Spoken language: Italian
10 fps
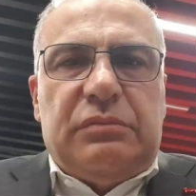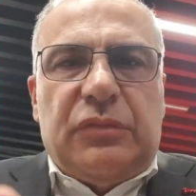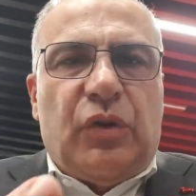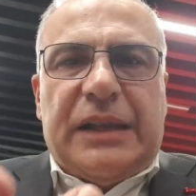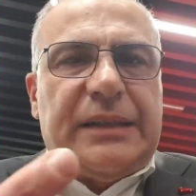
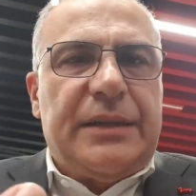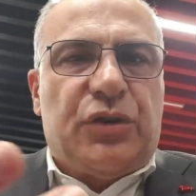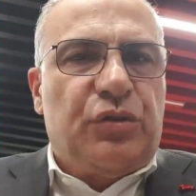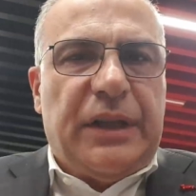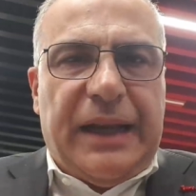non ha
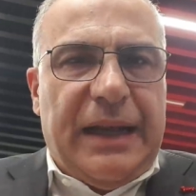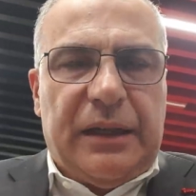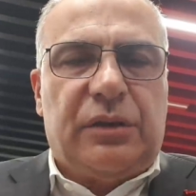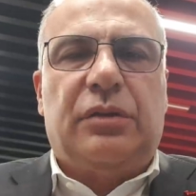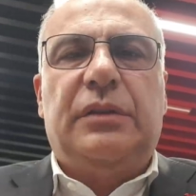senso dire
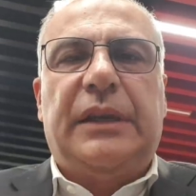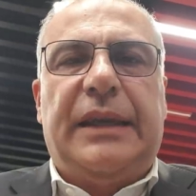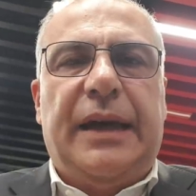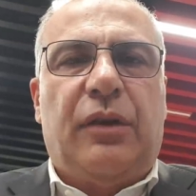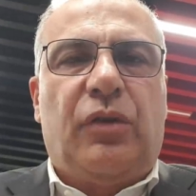altro. È
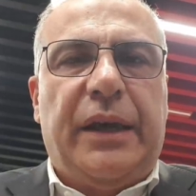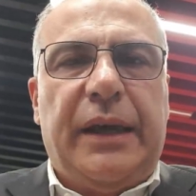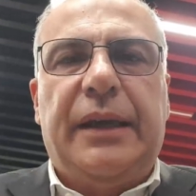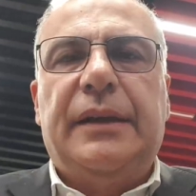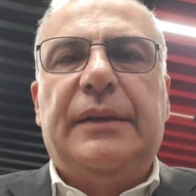chiaro
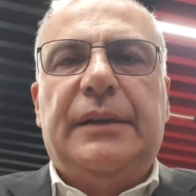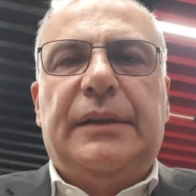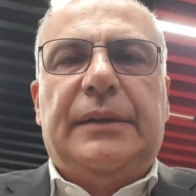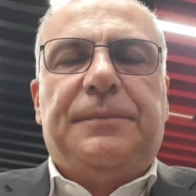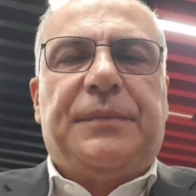che
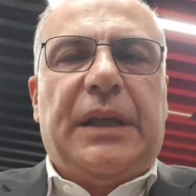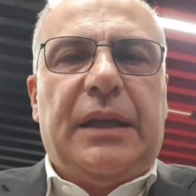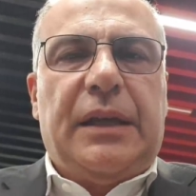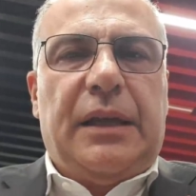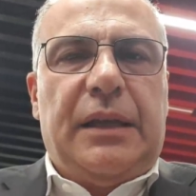
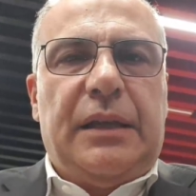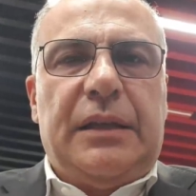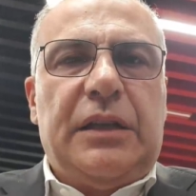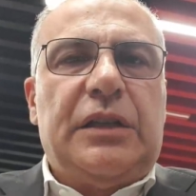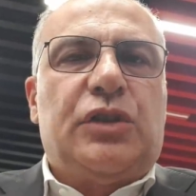eh,
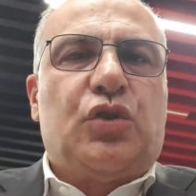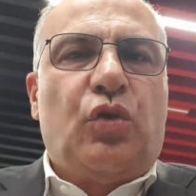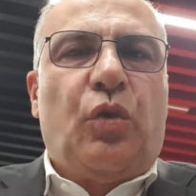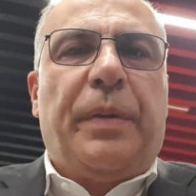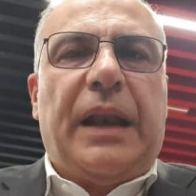il
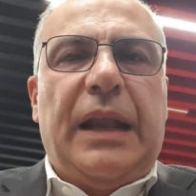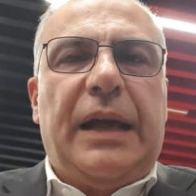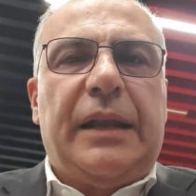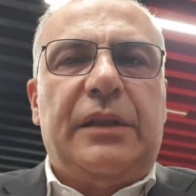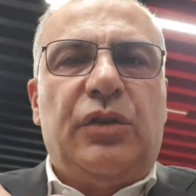solo
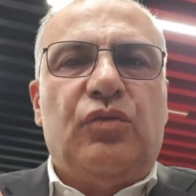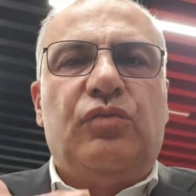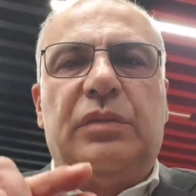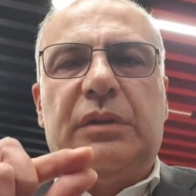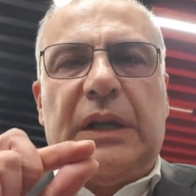parlare di
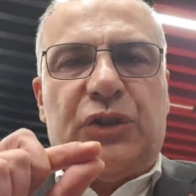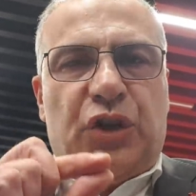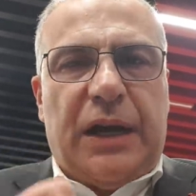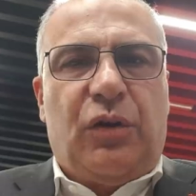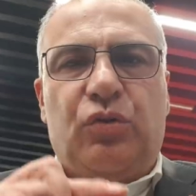un
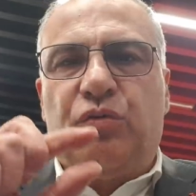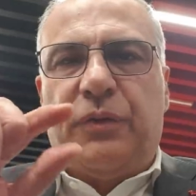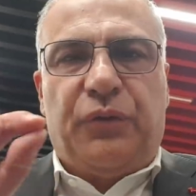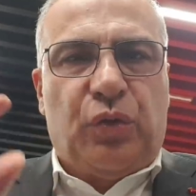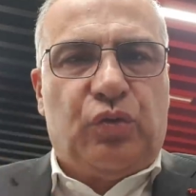acciacco, di un
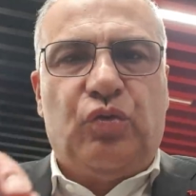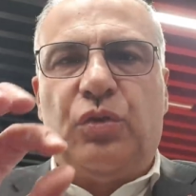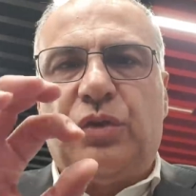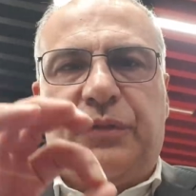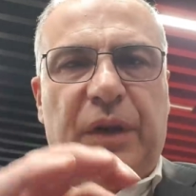
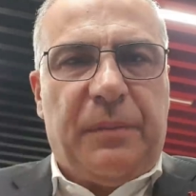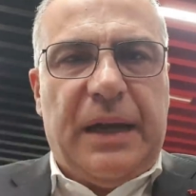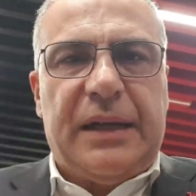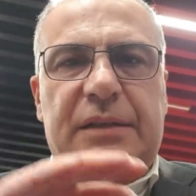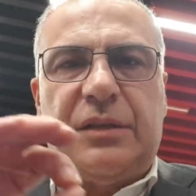infortunio, di
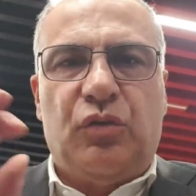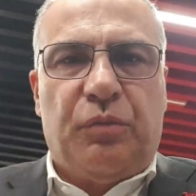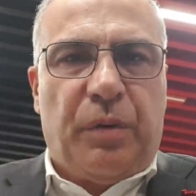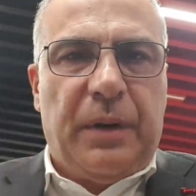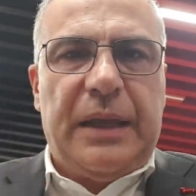fermarsi, di un
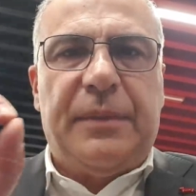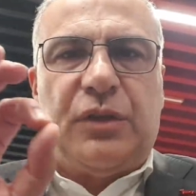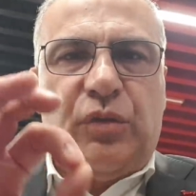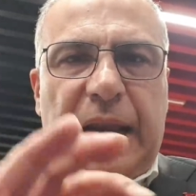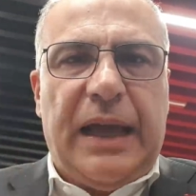problema, di
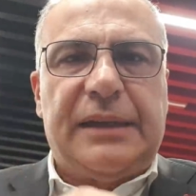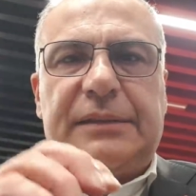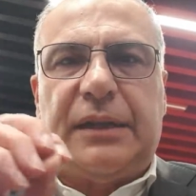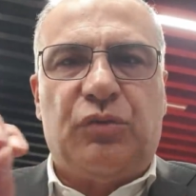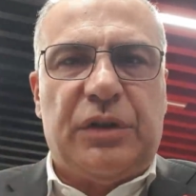una
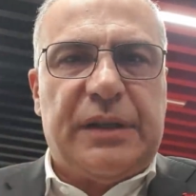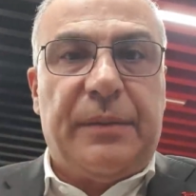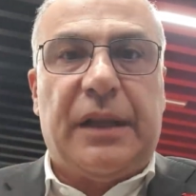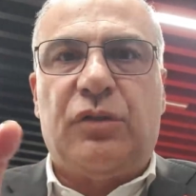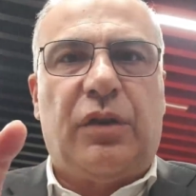lastra, di un
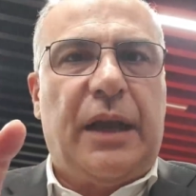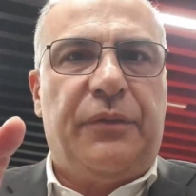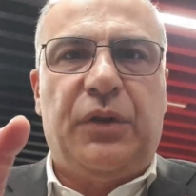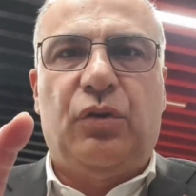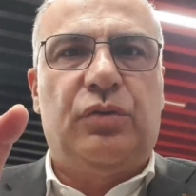esame
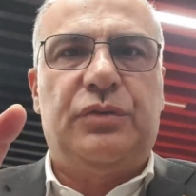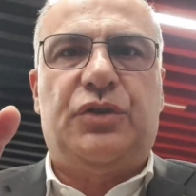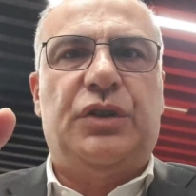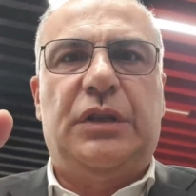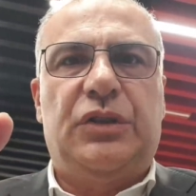radiografico
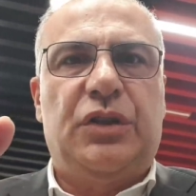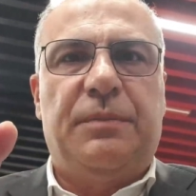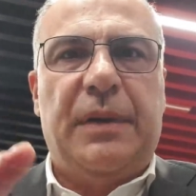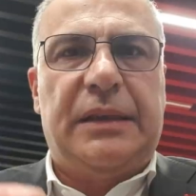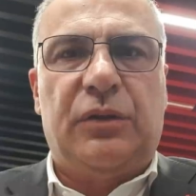ci, ci
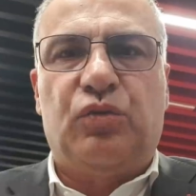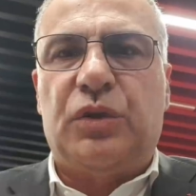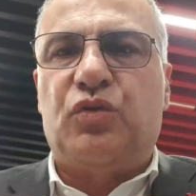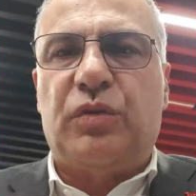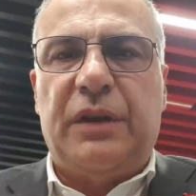mette
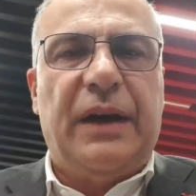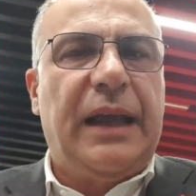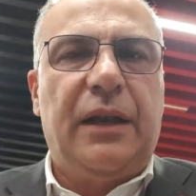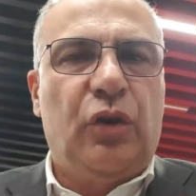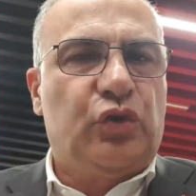tutti sul chi va
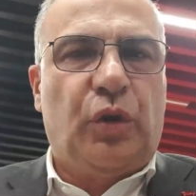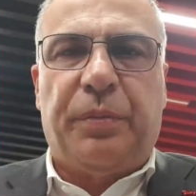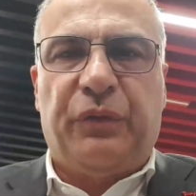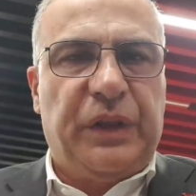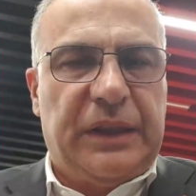là, lo so
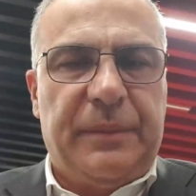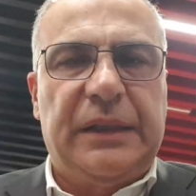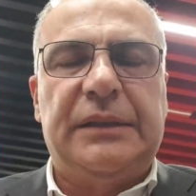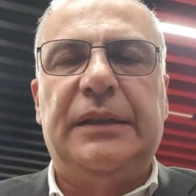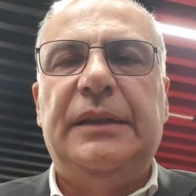
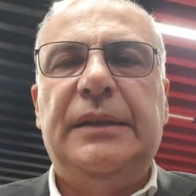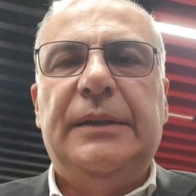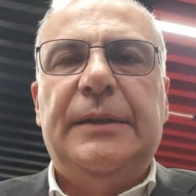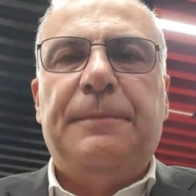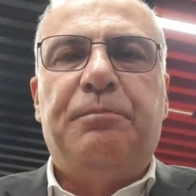perfettamente.
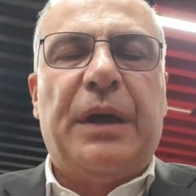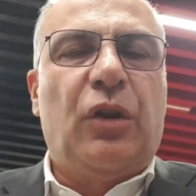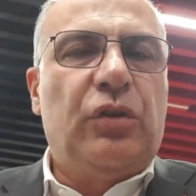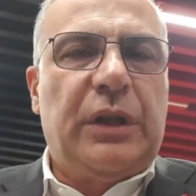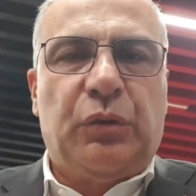
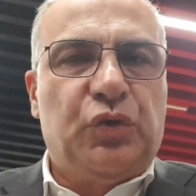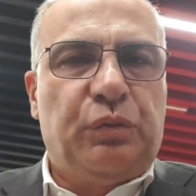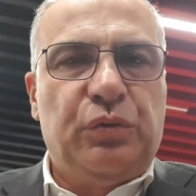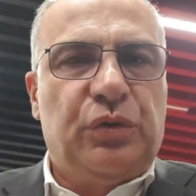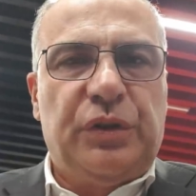Però da questo
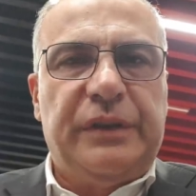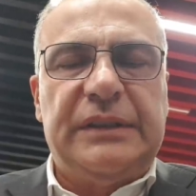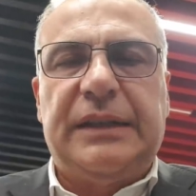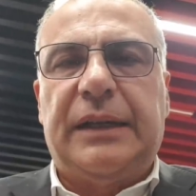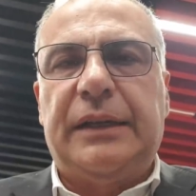punto di
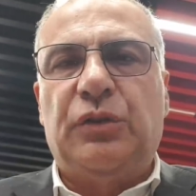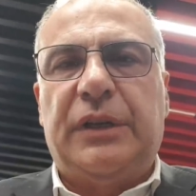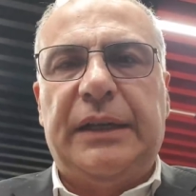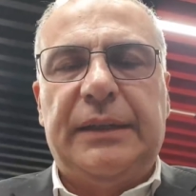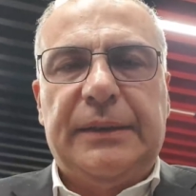vista credo
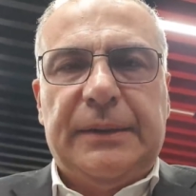che